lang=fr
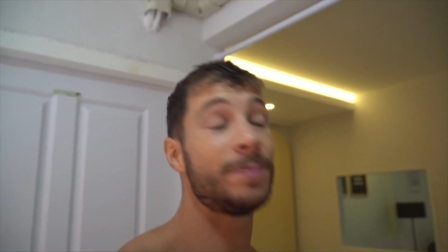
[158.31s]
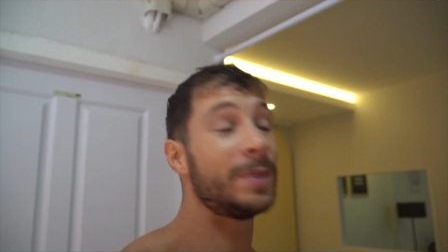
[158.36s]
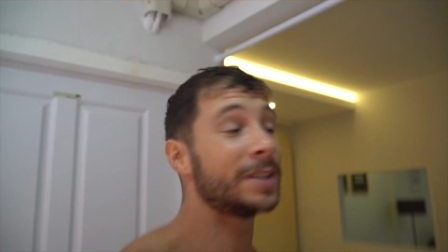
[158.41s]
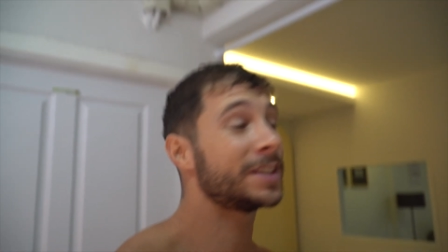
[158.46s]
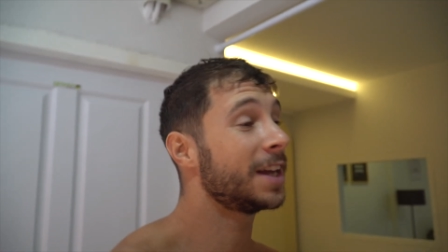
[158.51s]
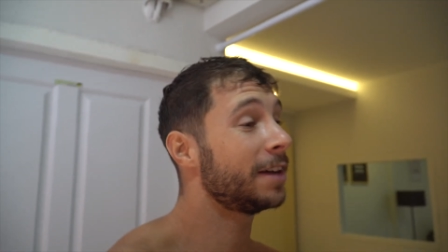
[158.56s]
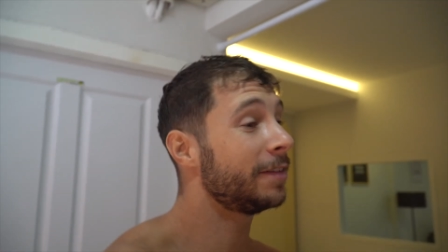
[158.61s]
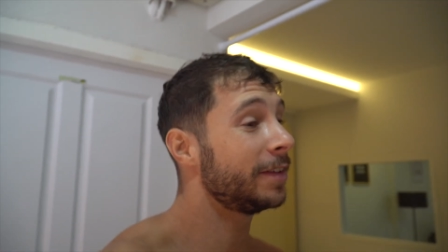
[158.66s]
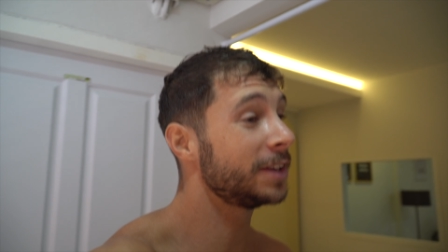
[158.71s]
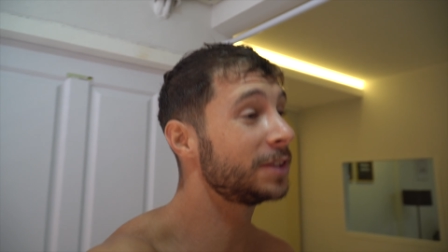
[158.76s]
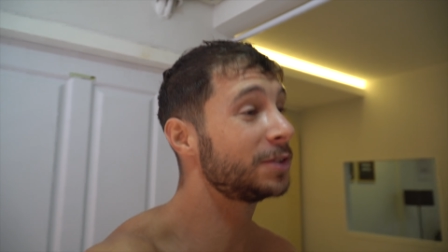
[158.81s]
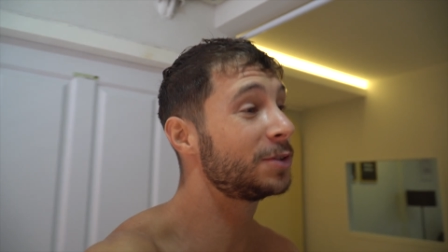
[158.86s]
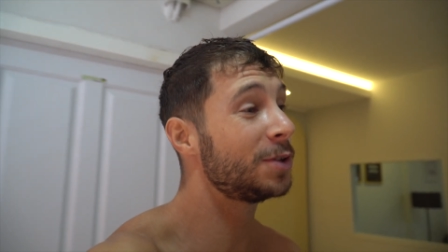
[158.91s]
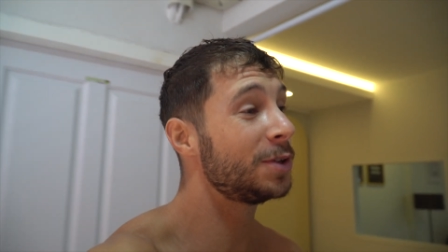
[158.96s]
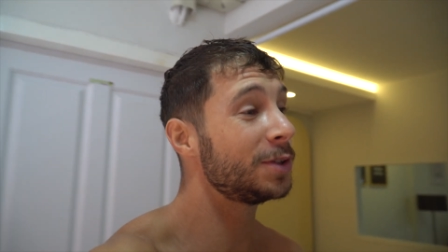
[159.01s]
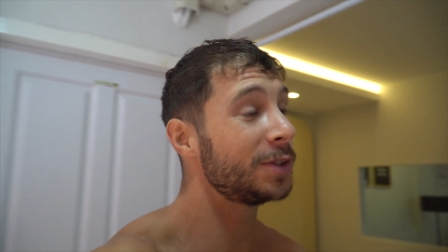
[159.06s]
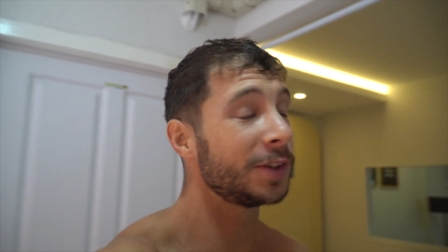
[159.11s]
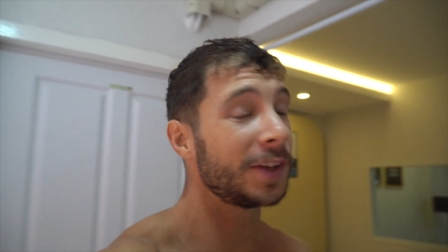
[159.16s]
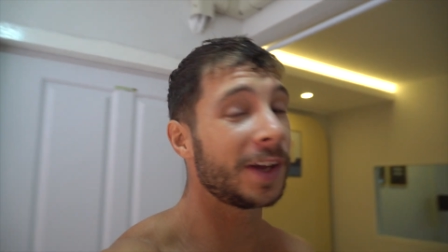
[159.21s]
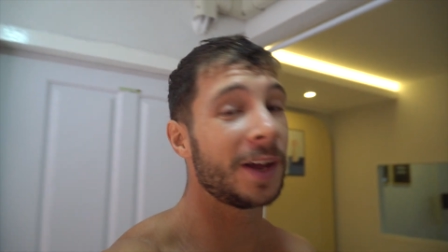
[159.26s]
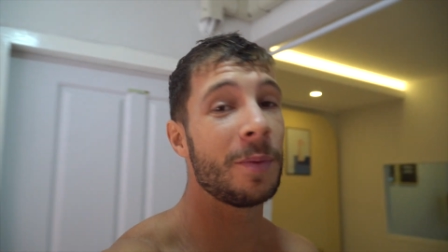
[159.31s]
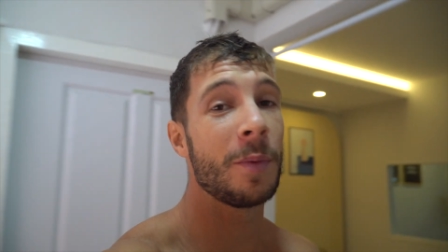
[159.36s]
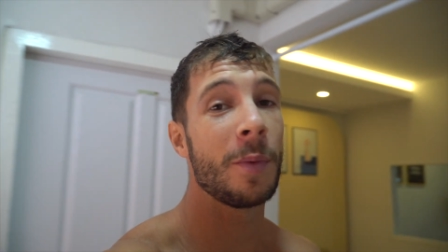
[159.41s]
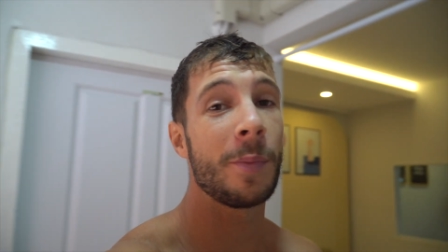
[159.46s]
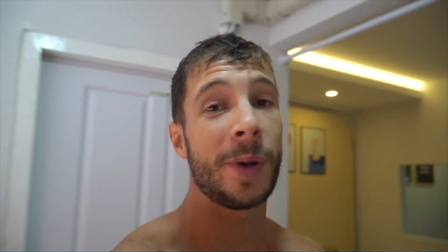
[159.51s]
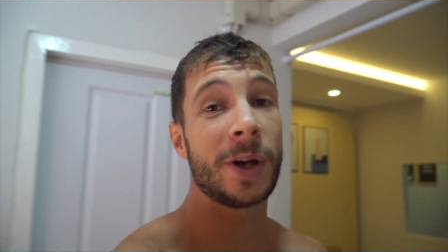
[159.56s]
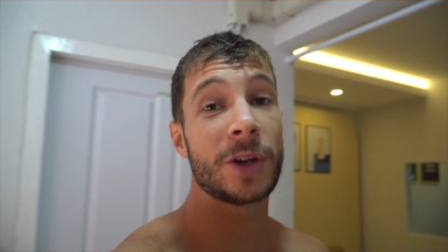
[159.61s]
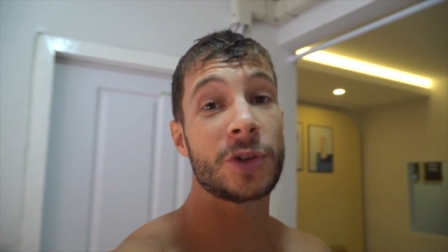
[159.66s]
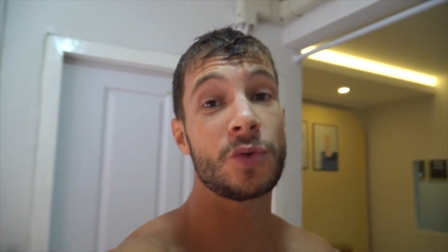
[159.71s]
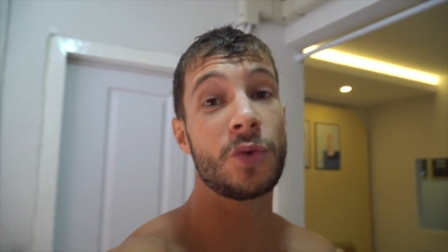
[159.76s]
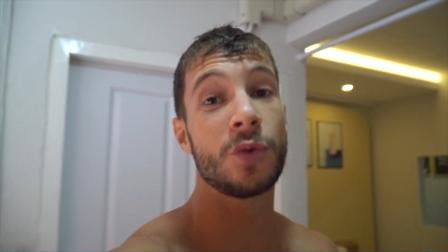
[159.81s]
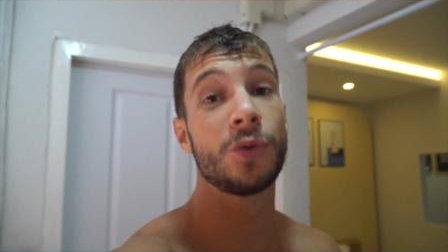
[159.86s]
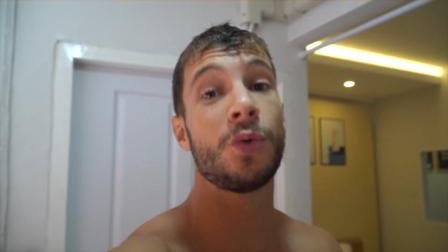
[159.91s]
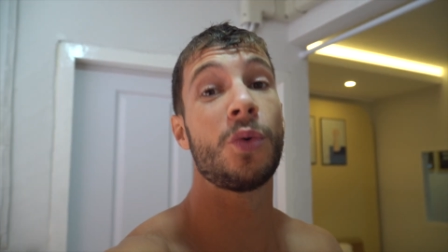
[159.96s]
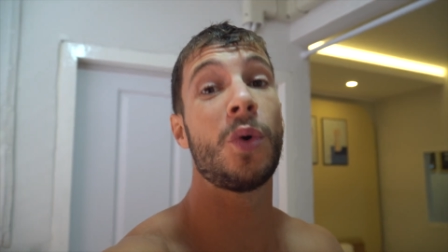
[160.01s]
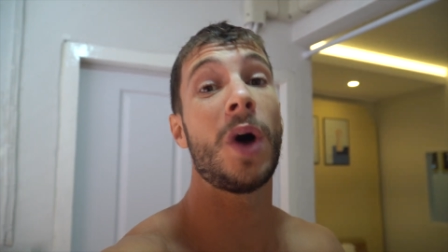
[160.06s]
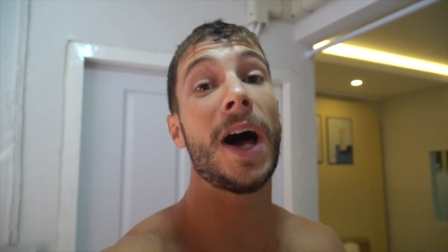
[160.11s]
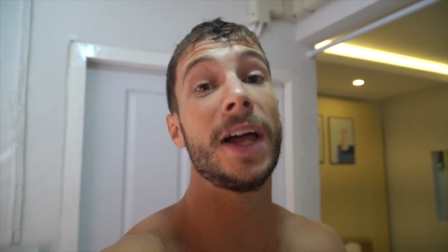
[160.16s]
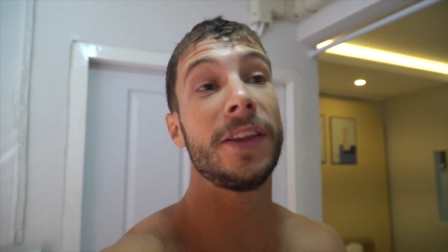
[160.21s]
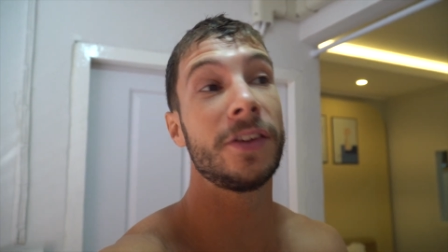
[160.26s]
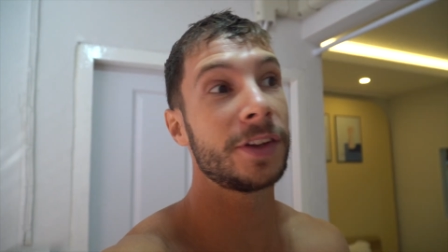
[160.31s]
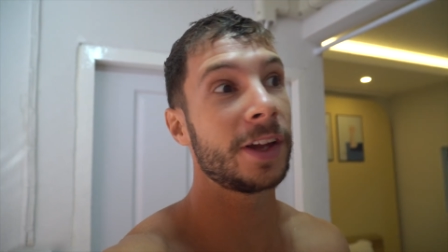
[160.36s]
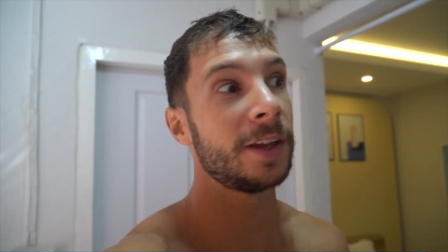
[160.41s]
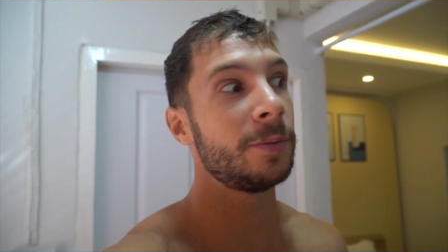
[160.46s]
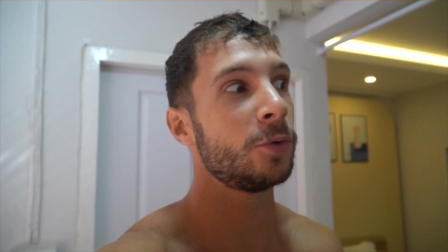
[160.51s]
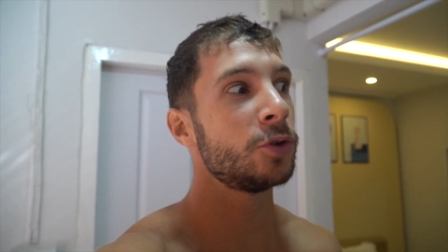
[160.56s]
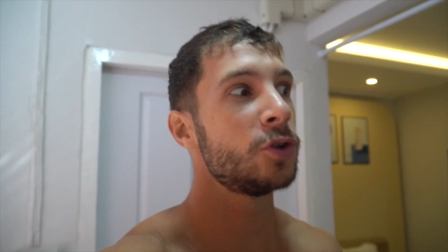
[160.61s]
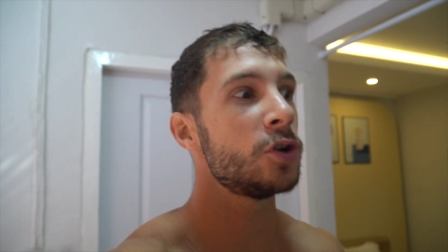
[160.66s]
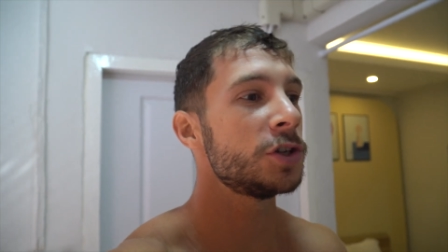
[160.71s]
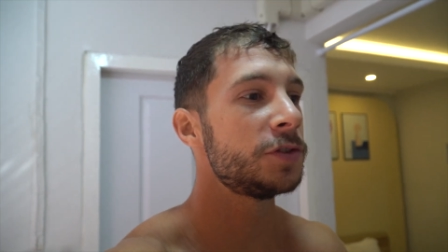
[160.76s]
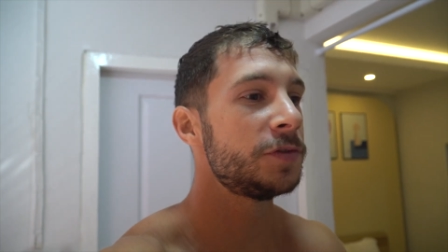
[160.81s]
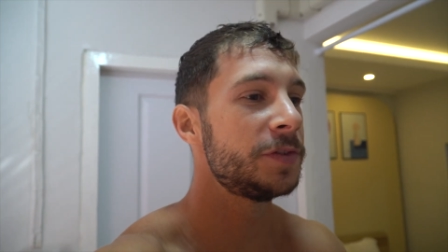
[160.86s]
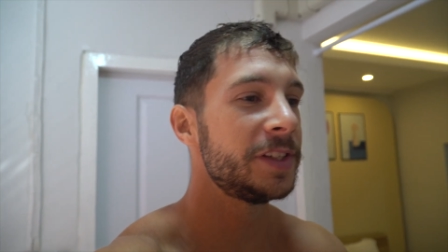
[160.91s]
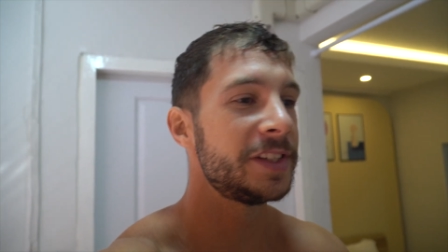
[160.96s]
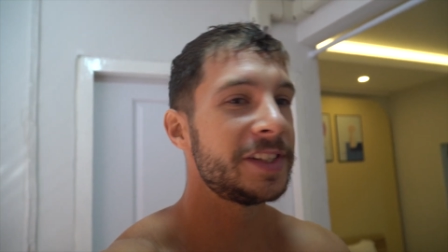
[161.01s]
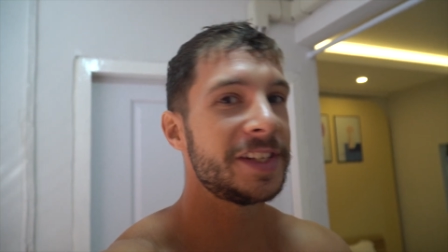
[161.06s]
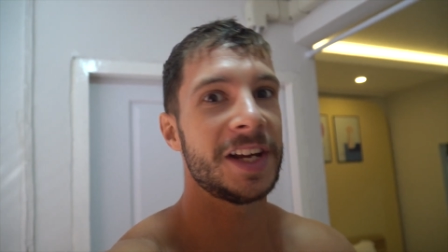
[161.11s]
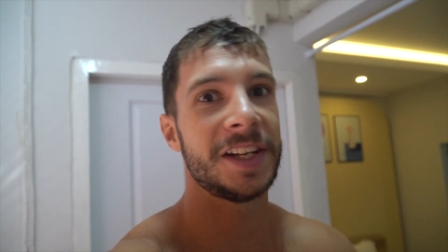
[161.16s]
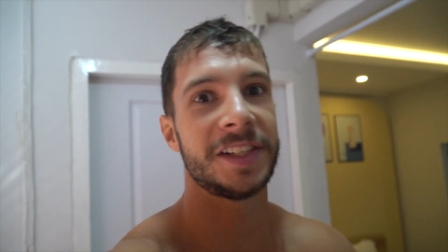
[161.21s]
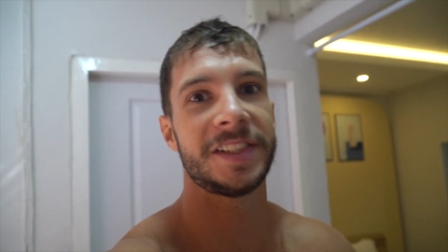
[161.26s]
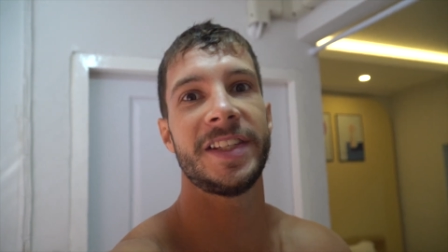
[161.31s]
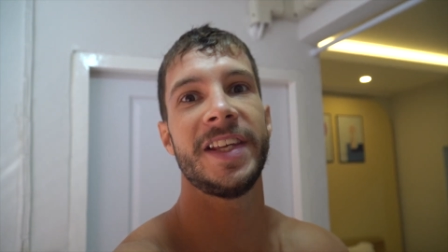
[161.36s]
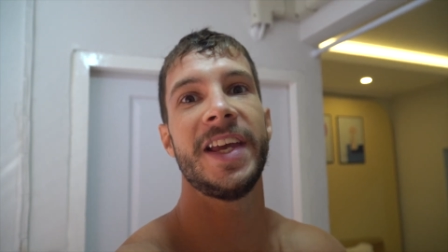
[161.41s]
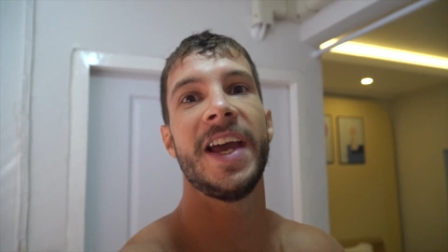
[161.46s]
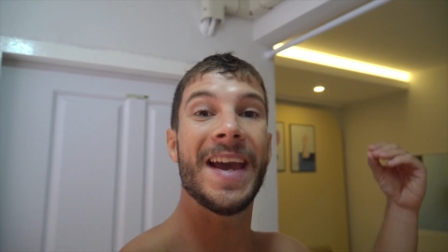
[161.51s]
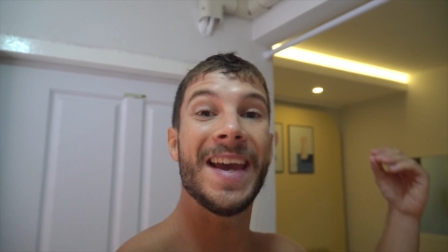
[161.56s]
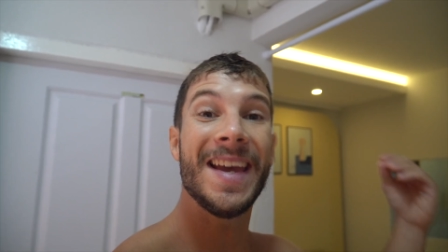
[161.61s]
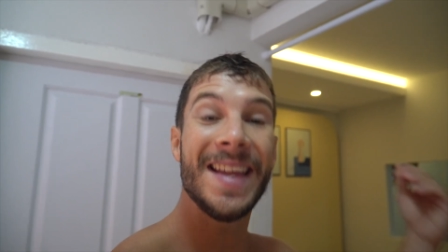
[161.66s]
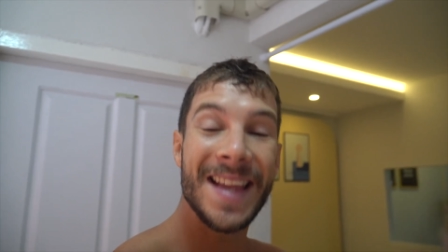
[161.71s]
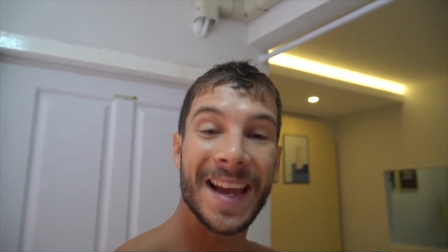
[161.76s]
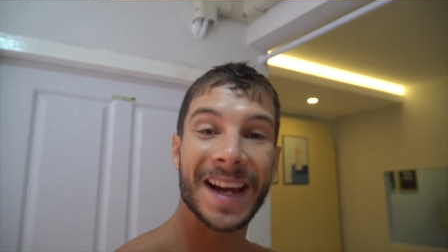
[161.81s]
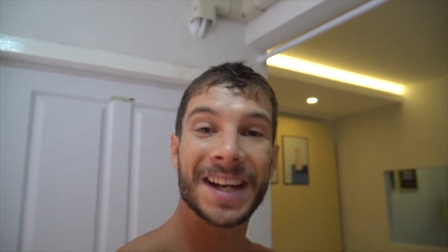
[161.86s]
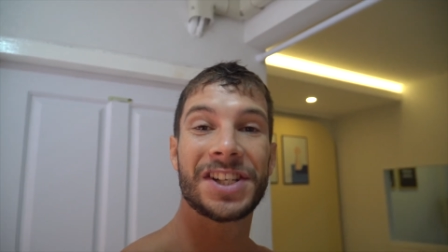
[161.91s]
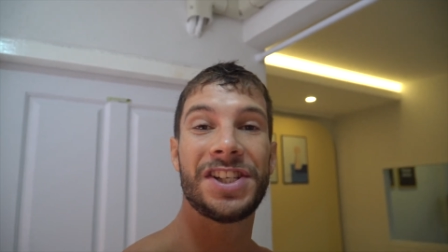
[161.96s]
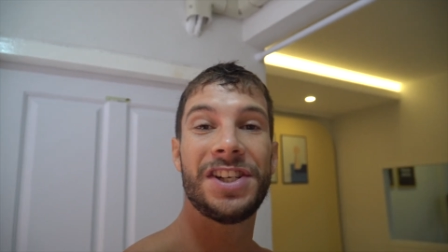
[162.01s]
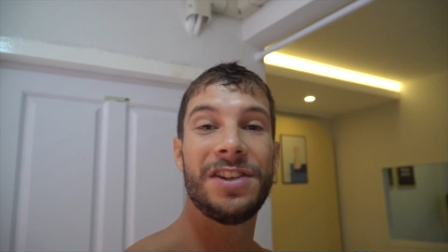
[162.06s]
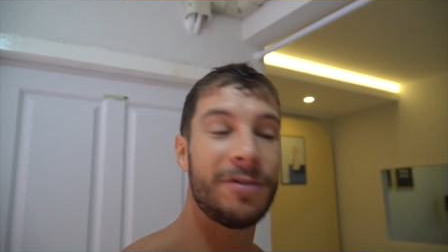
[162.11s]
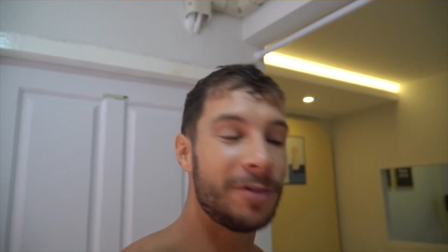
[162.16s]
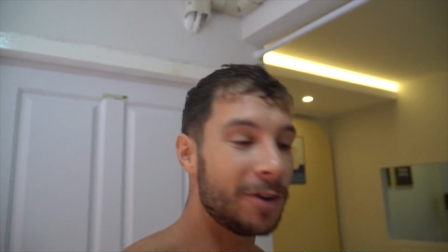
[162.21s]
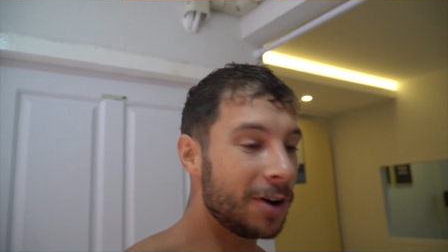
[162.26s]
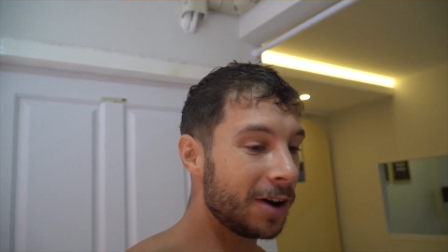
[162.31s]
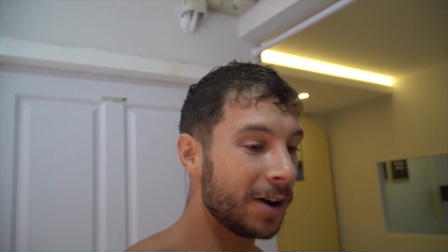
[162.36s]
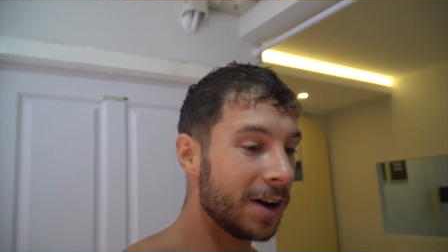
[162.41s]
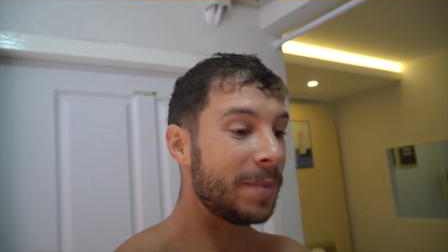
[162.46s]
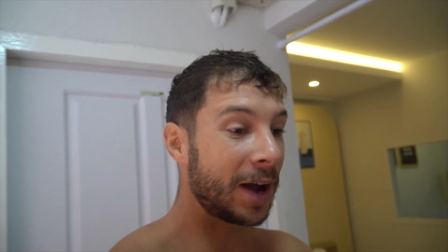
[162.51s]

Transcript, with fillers: parce qu'avec deux entraînements par jour, dont un entraînement de CrossFit qui est assez énergivore,